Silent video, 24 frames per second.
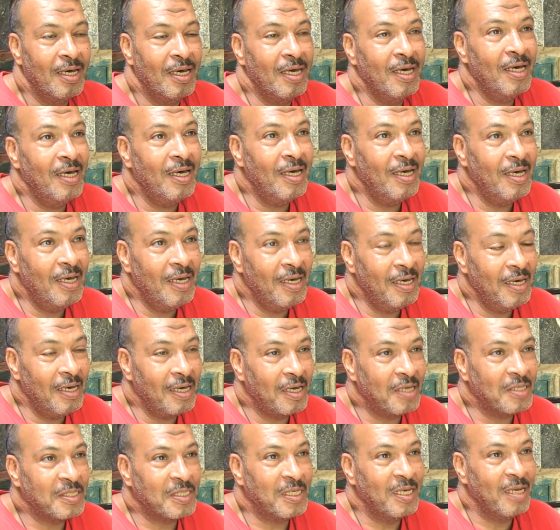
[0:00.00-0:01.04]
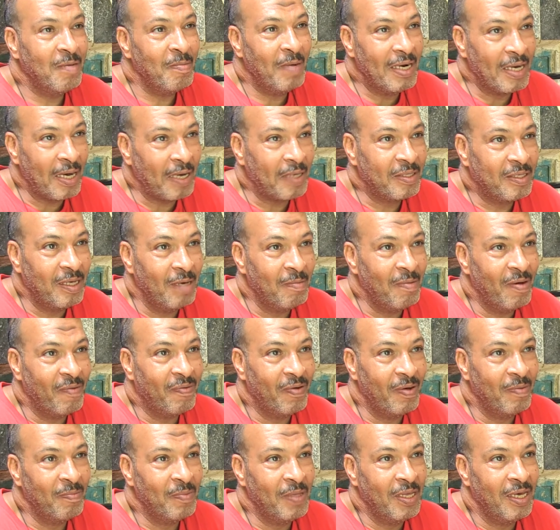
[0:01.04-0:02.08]
هي السينما القديمة
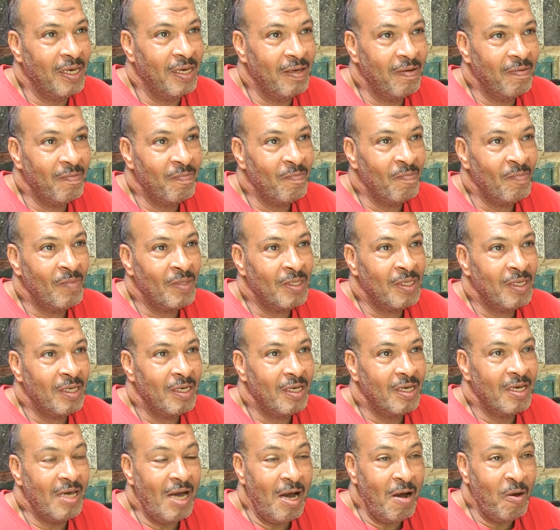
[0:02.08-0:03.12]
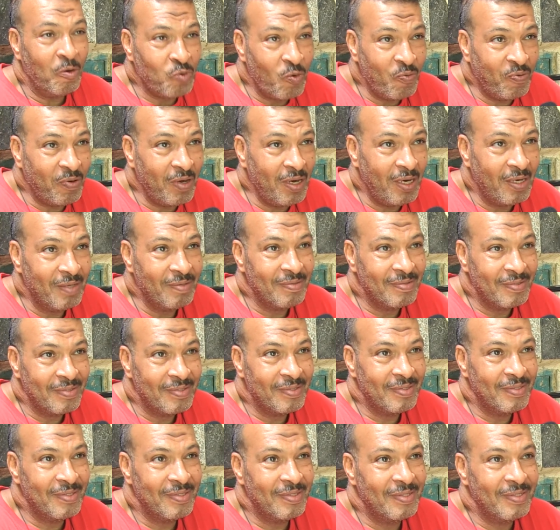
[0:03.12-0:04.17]
فهمني يعاودوا فيها
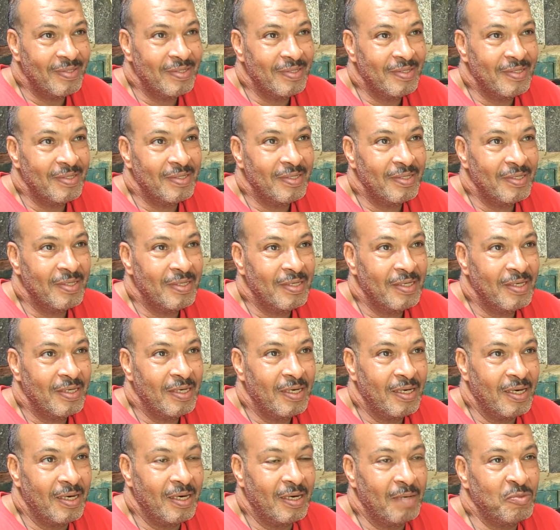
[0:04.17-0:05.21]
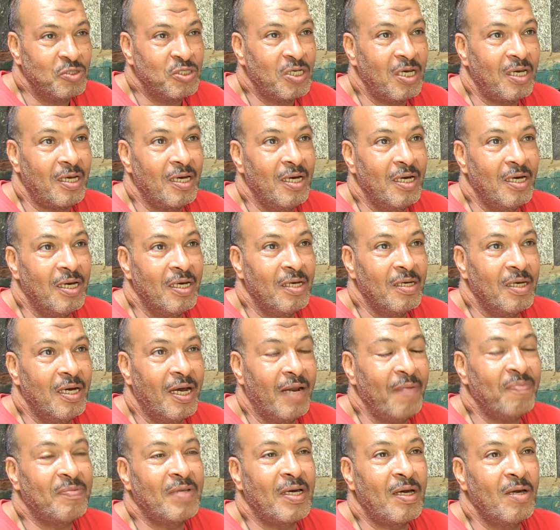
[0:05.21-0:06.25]
باش
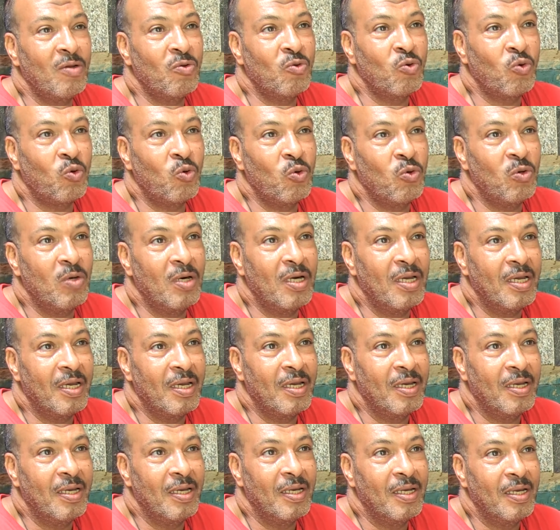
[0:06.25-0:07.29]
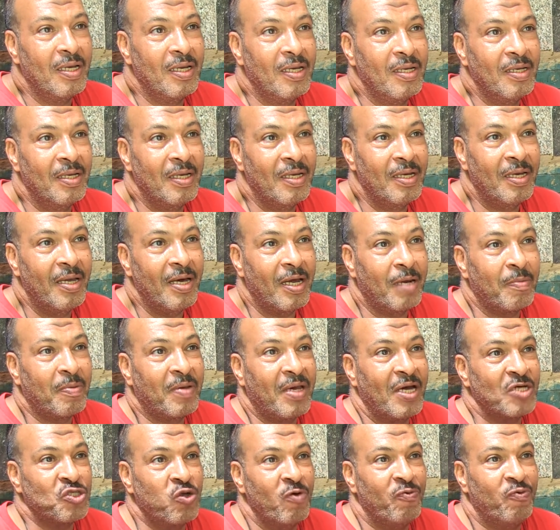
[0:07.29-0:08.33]
عرفت كل يقول الارب
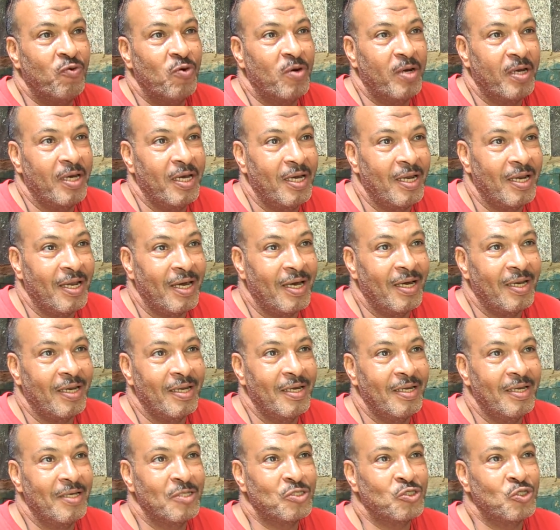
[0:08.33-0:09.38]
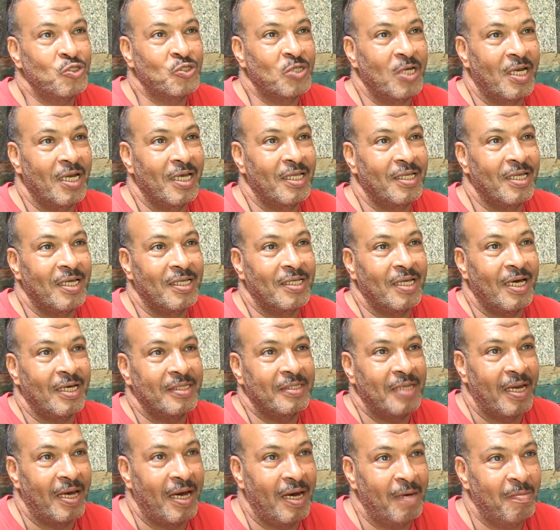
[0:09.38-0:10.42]
كاش الفوري الشجر
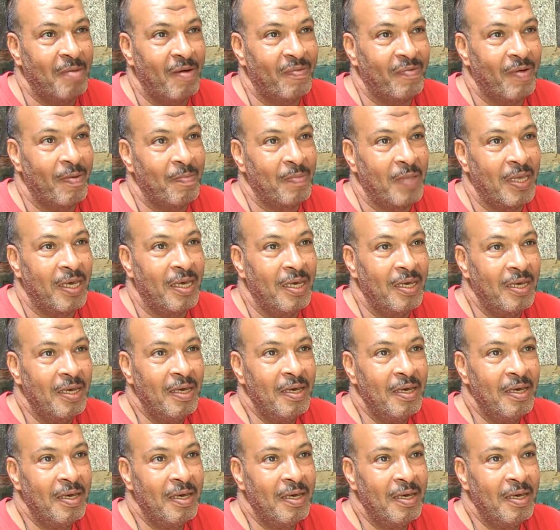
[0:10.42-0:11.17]
تغطي الغابه فهمني